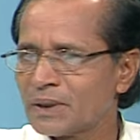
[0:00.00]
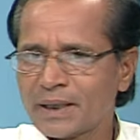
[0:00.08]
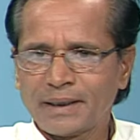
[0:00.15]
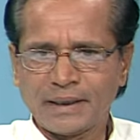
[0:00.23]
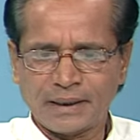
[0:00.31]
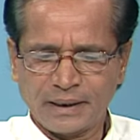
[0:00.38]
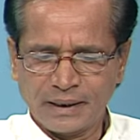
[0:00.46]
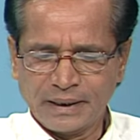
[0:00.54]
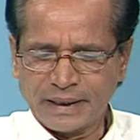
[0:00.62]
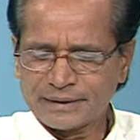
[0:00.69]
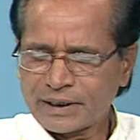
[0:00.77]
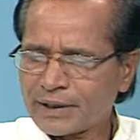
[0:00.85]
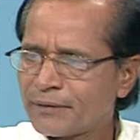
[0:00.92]
అంటే
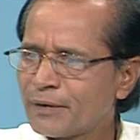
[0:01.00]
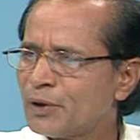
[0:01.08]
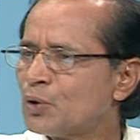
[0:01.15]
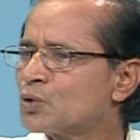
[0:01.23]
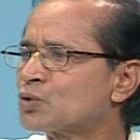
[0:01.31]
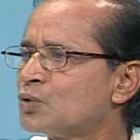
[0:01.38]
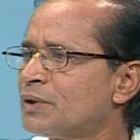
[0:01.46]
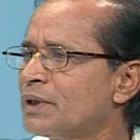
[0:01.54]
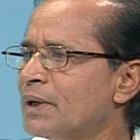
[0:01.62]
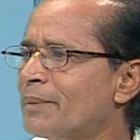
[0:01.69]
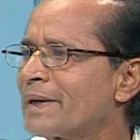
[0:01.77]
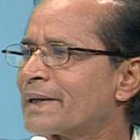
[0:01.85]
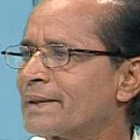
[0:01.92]
ఎంత రెవెన్యూ వస్తుంది
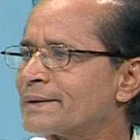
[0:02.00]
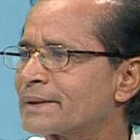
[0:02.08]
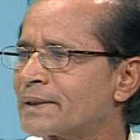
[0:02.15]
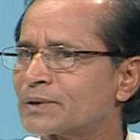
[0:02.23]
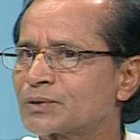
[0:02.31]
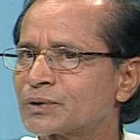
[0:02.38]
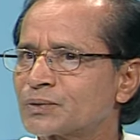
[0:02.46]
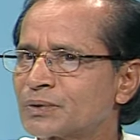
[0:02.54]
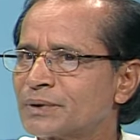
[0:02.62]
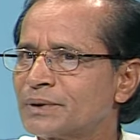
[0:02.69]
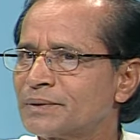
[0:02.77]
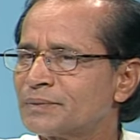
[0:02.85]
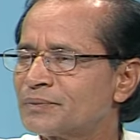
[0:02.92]
మనకి ఎంత ఖర్చు అవుతుంది